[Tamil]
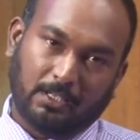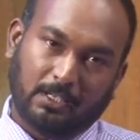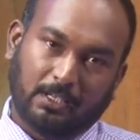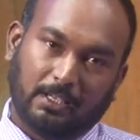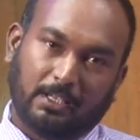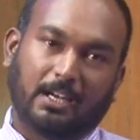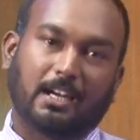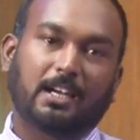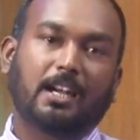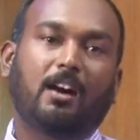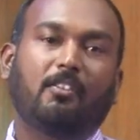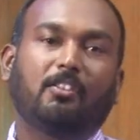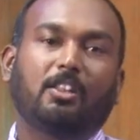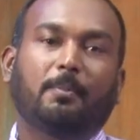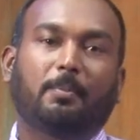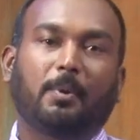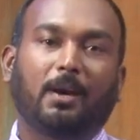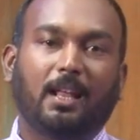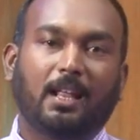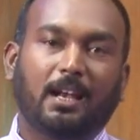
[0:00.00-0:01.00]
இரண்டாவது
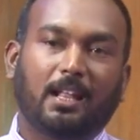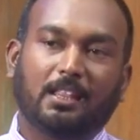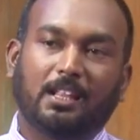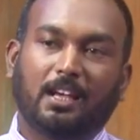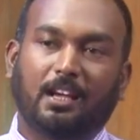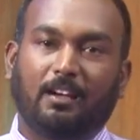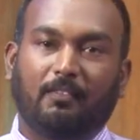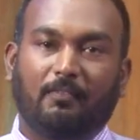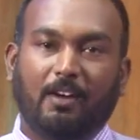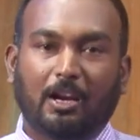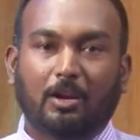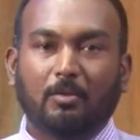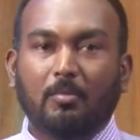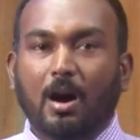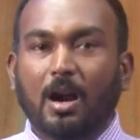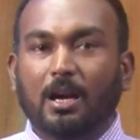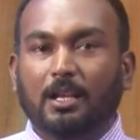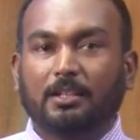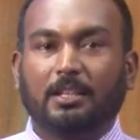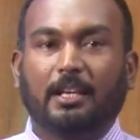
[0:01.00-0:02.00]
பிள்ளைகள் அந்த
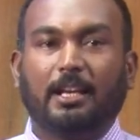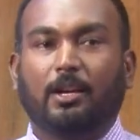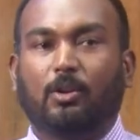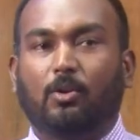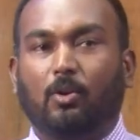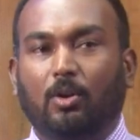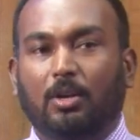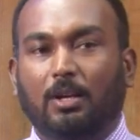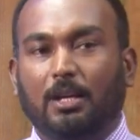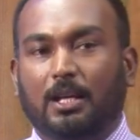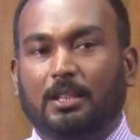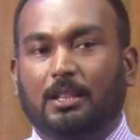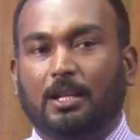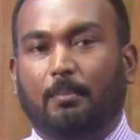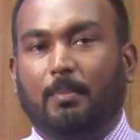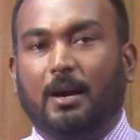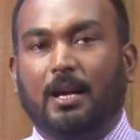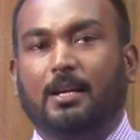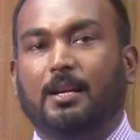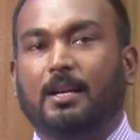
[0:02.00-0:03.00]
வருமானத்தினை கொண்டு அந்த
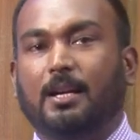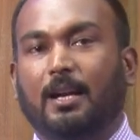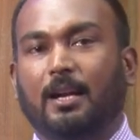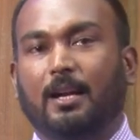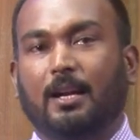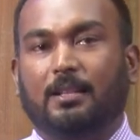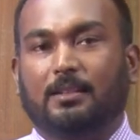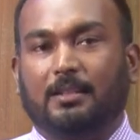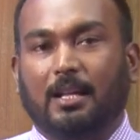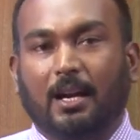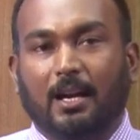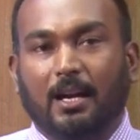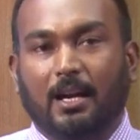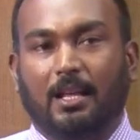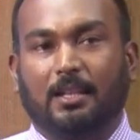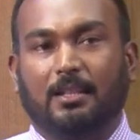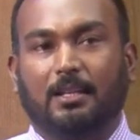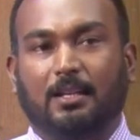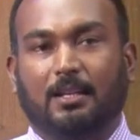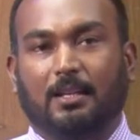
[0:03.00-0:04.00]
மக்கள்
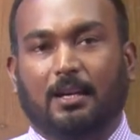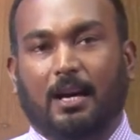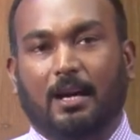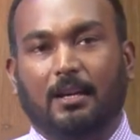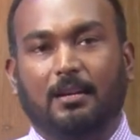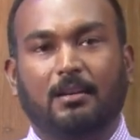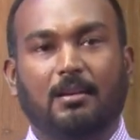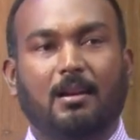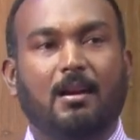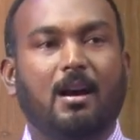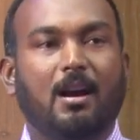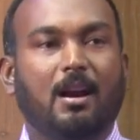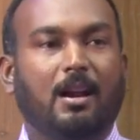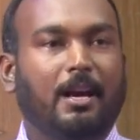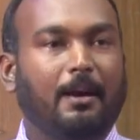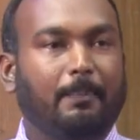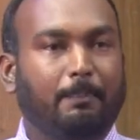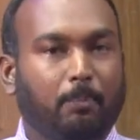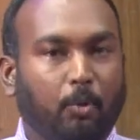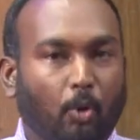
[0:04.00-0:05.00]
தங்களது அன்றாட
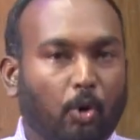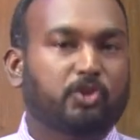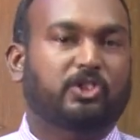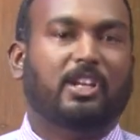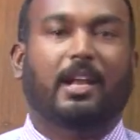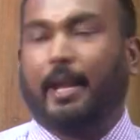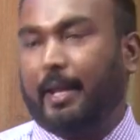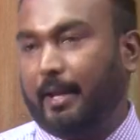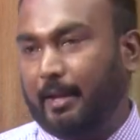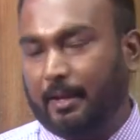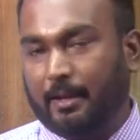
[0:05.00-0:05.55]
போசனை